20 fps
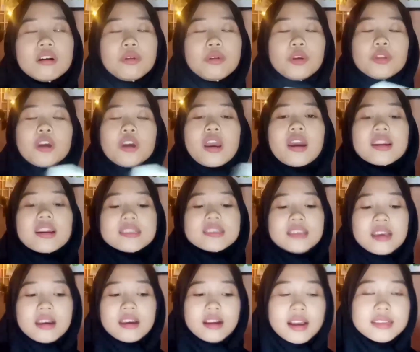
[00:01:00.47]
gue tuh kayak ngerasa
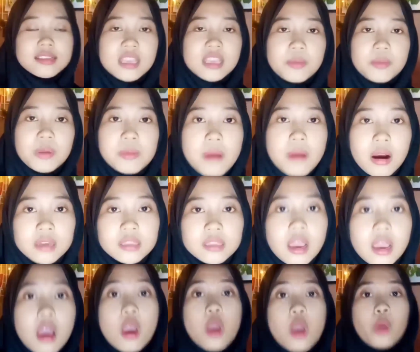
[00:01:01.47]
keajaiban banget
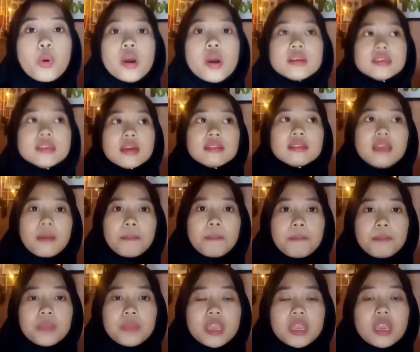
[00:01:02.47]
ya gue aja tiap
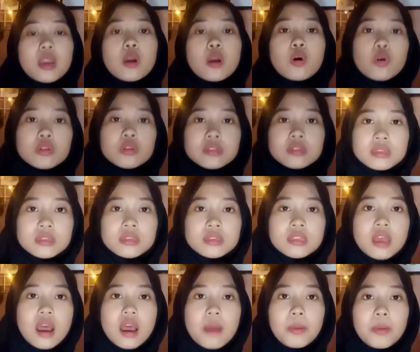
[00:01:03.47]
ikut
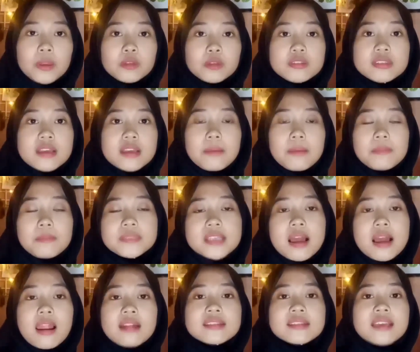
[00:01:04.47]
apa itu
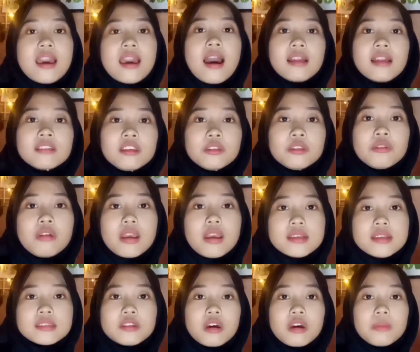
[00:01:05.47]
jalan sehat gitu
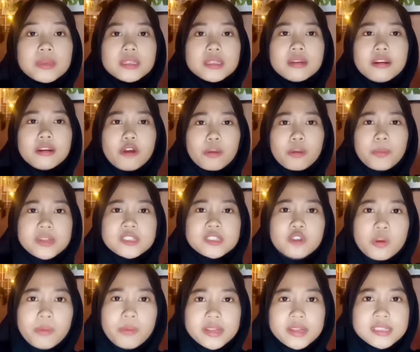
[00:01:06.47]
guys itu kan pasti ada door press
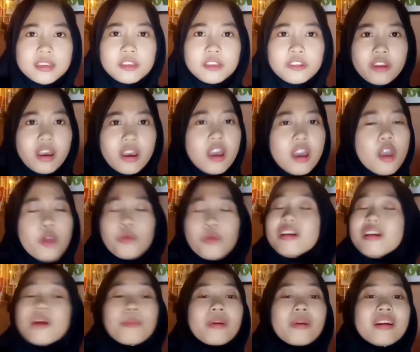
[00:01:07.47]
door pressnya gitu ya gue
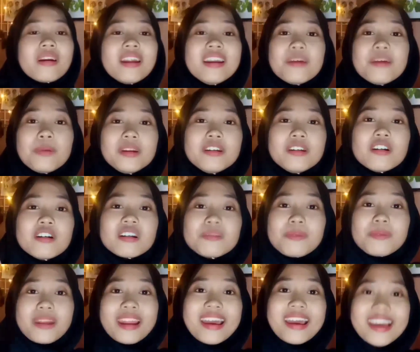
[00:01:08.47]
nggak pernah dapet door
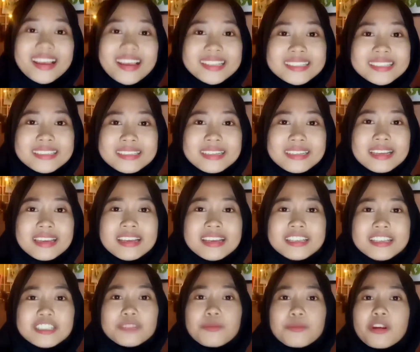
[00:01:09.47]
press
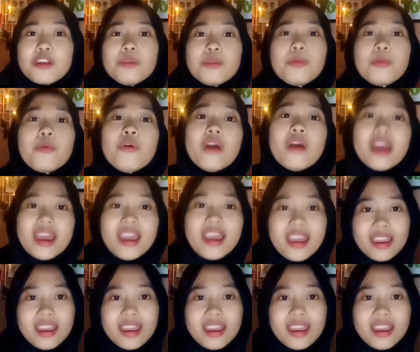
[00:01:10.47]
seumur hidup gue